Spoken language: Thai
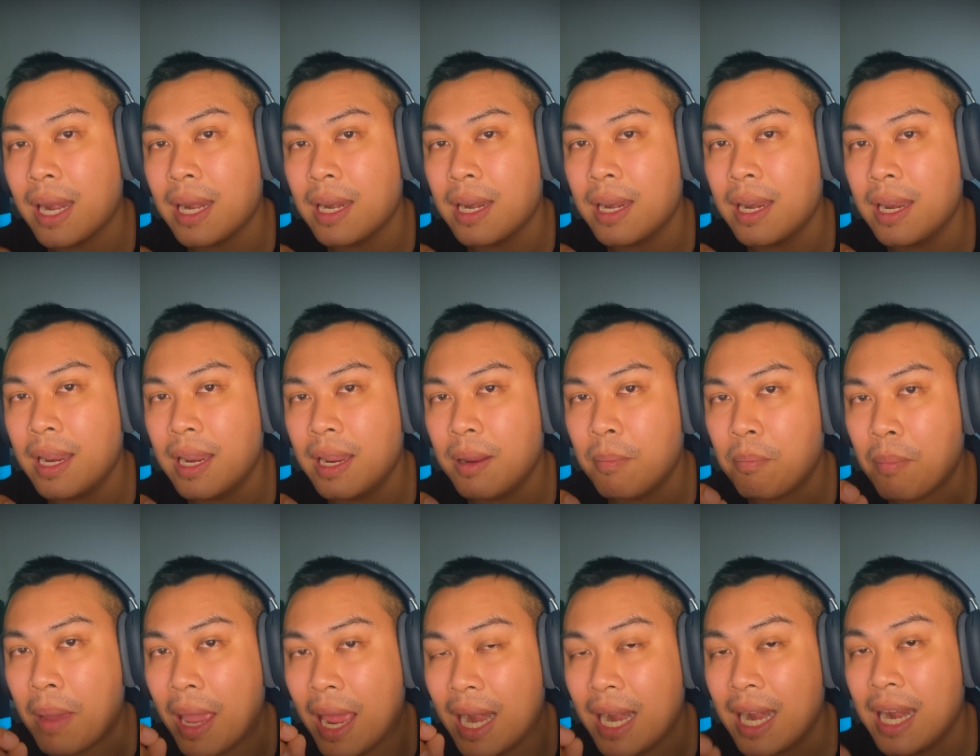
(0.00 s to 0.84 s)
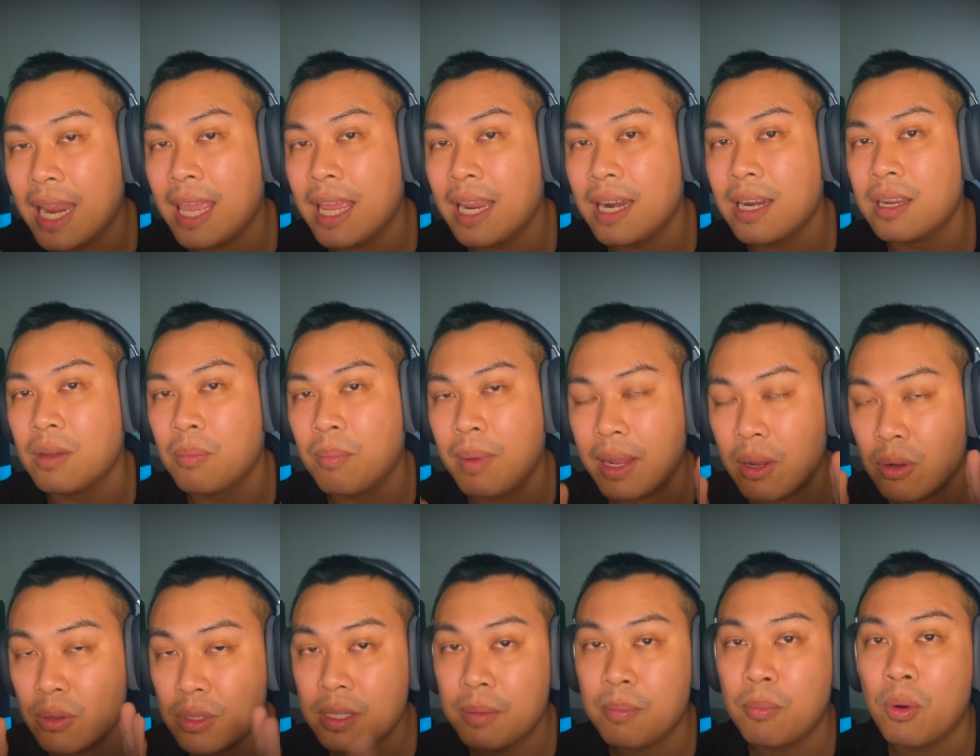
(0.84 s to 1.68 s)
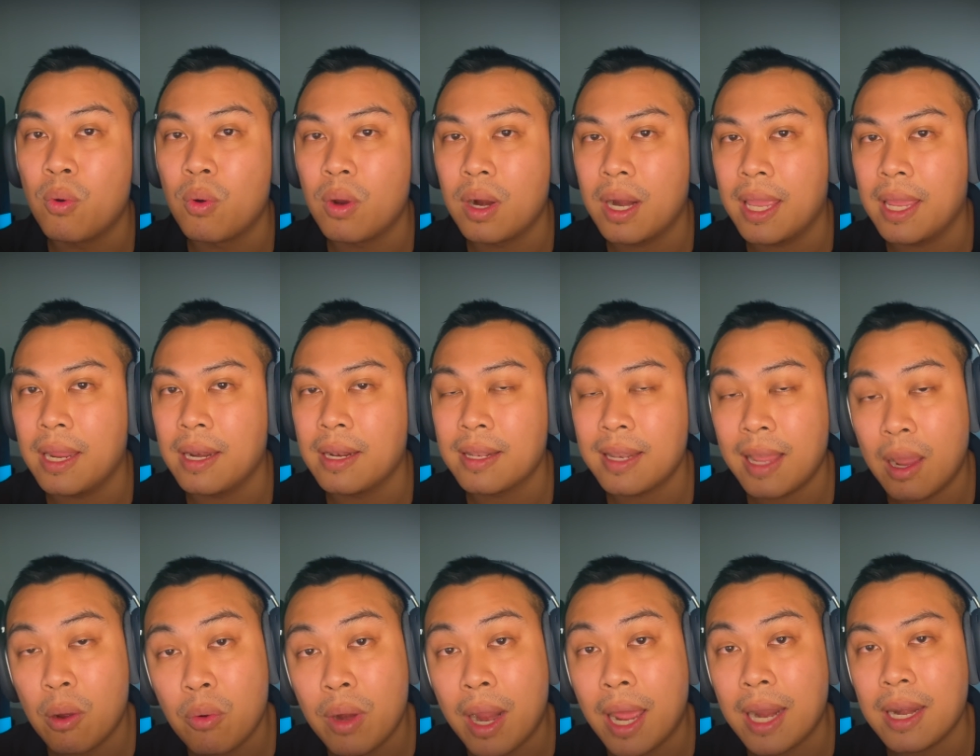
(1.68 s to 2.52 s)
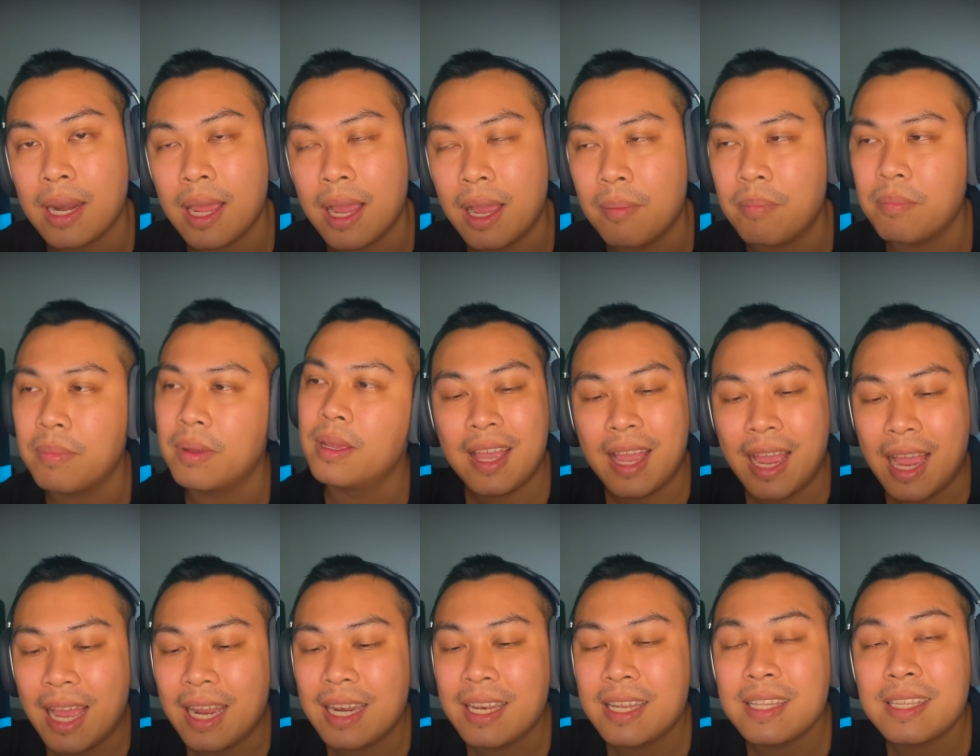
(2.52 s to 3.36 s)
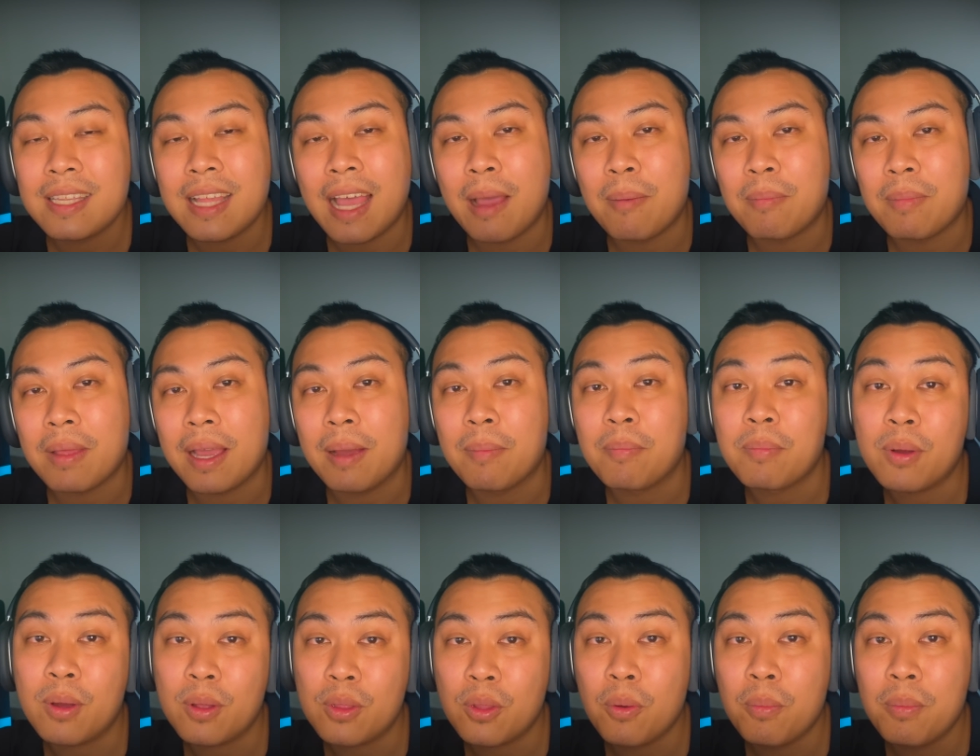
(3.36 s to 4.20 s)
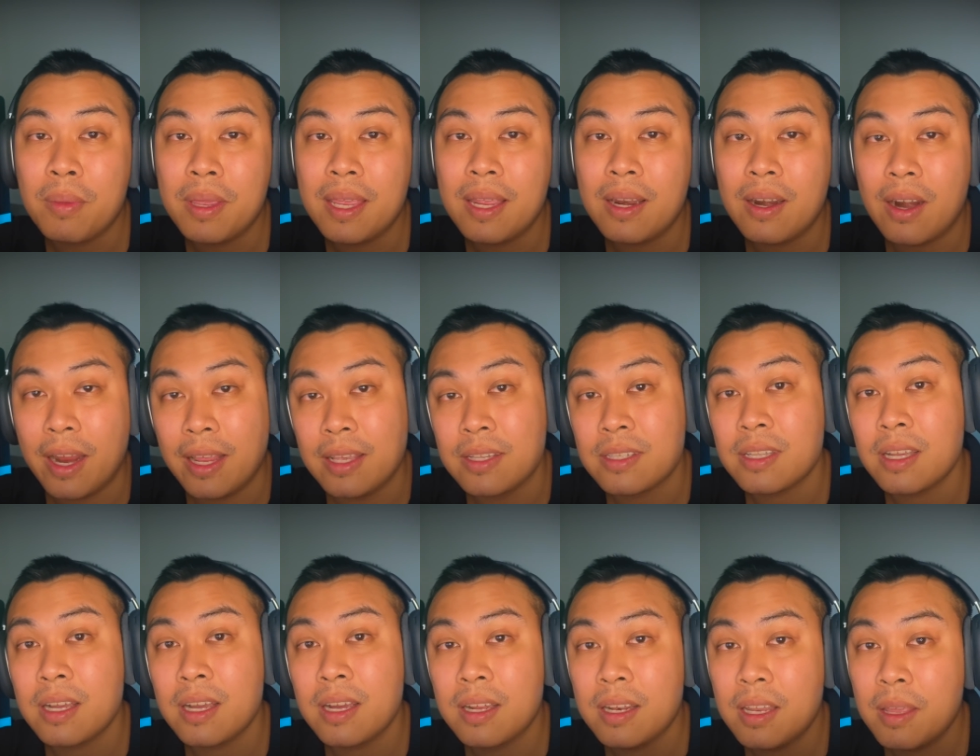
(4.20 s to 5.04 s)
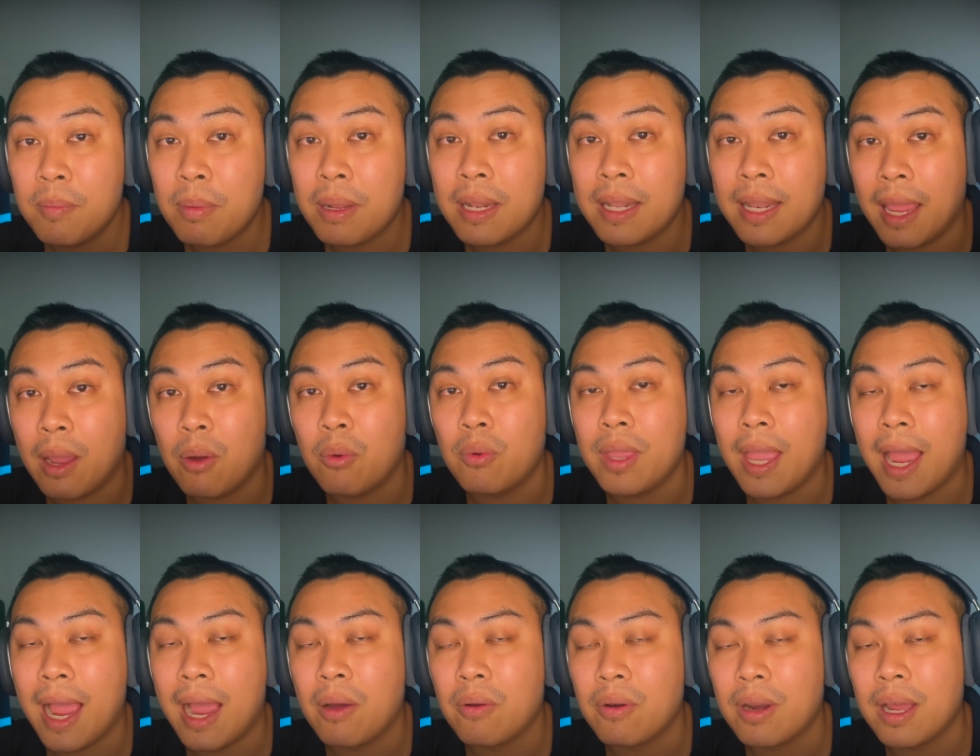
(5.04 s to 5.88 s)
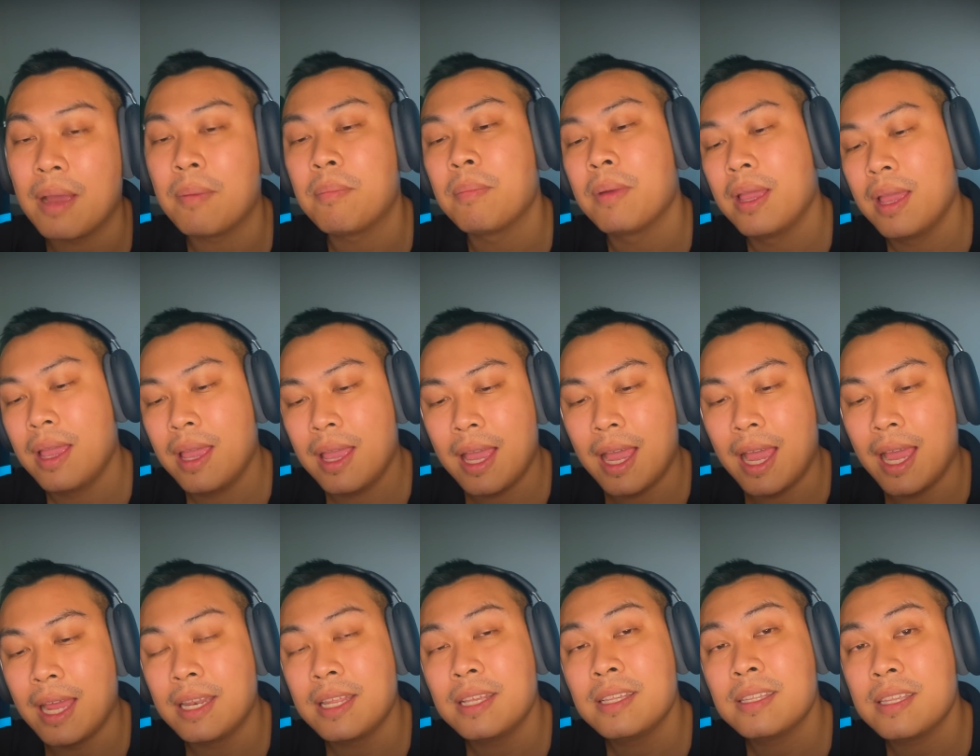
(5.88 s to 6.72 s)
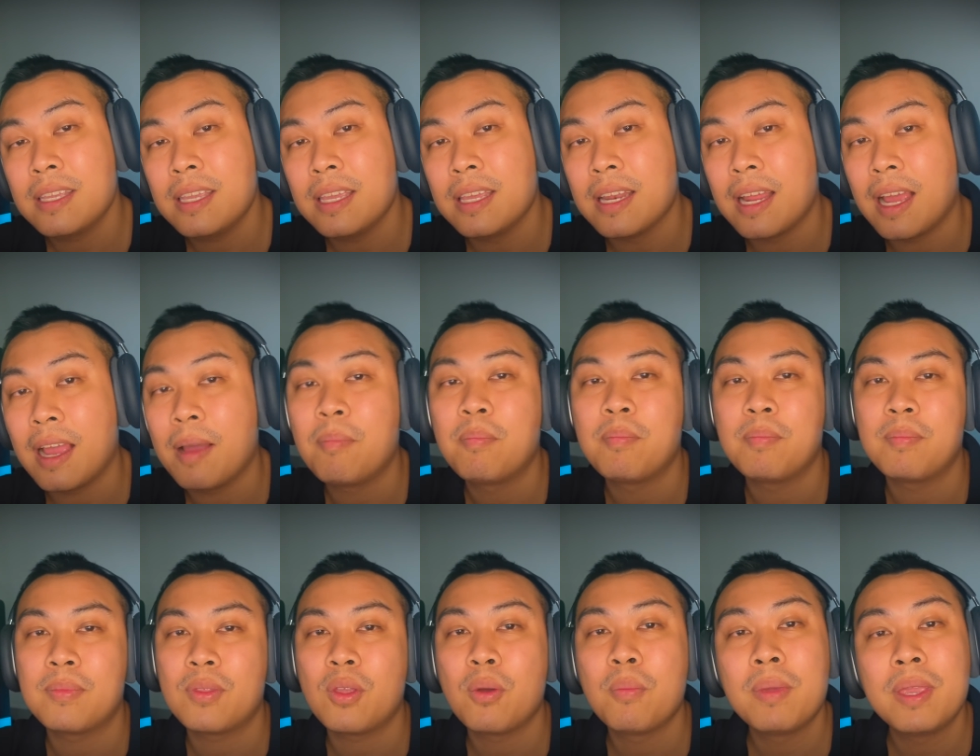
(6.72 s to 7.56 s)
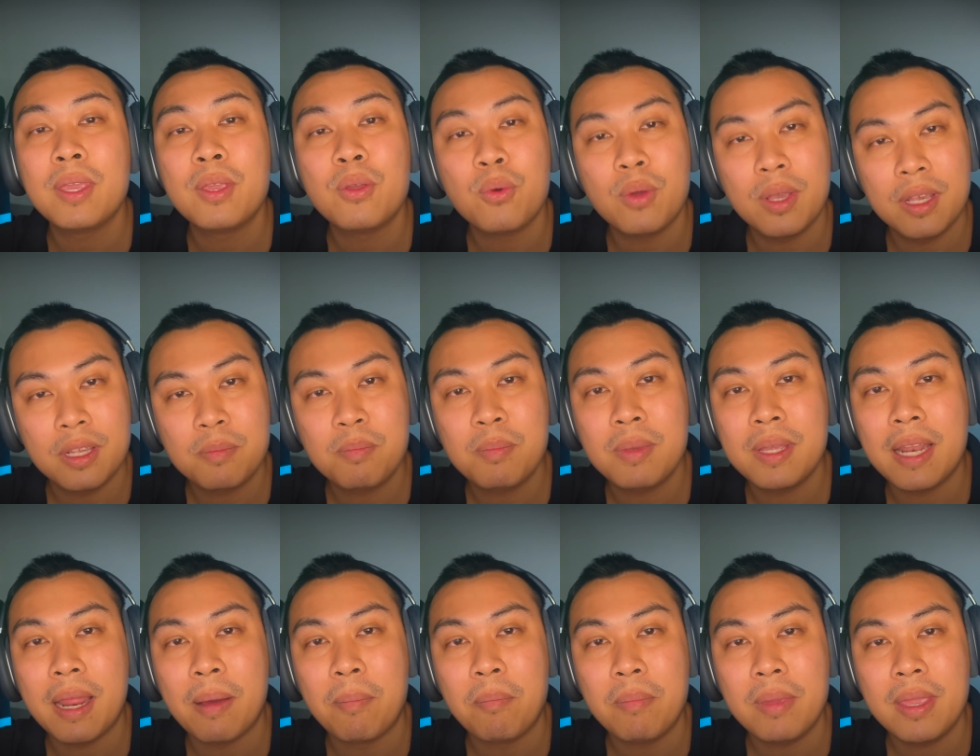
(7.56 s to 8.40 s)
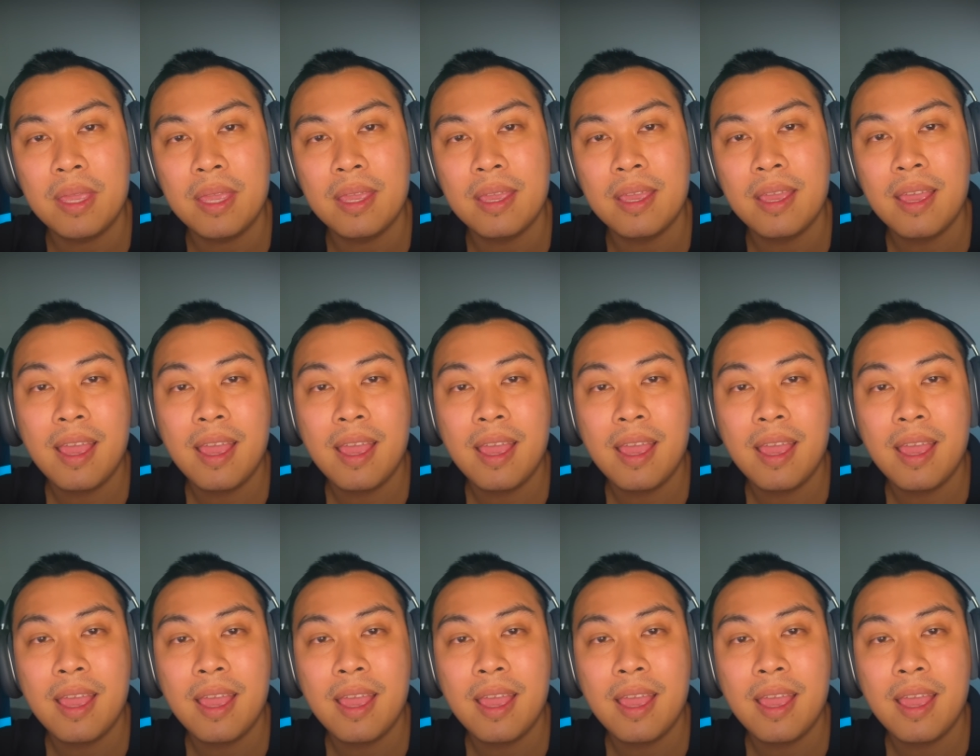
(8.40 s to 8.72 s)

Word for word: 8 8เลนหรือไม่ก็ 16 เลนเท่านั้นนะครับ อันที่3นะครับก็ต้องมีไรเซอร์ที่เป็นแถวยาวนะครับอันที่4นะครับต้องมี USB dummy